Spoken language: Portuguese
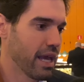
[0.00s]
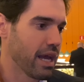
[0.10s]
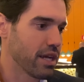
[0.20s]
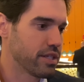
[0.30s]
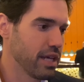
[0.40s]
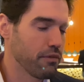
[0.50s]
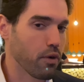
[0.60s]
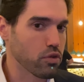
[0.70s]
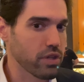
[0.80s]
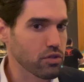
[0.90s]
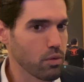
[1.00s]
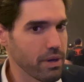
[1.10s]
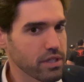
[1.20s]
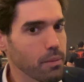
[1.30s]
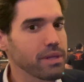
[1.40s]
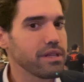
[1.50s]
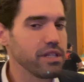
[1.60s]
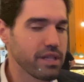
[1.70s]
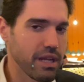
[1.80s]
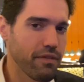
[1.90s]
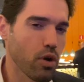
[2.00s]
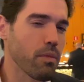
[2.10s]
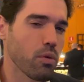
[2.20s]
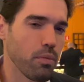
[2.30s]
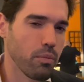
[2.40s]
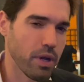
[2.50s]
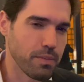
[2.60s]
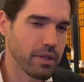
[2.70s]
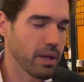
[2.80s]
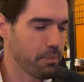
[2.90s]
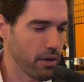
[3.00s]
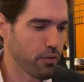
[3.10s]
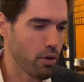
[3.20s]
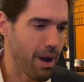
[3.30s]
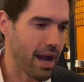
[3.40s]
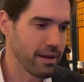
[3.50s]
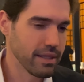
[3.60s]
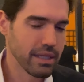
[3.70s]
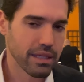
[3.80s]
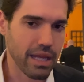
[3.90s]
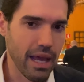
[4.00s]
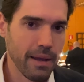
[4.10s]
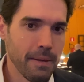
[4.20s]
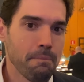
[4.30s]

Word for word: reagir. Ele foi um sucesso comercial, mas a gente queria ver como é o empreendimento ia performar, né?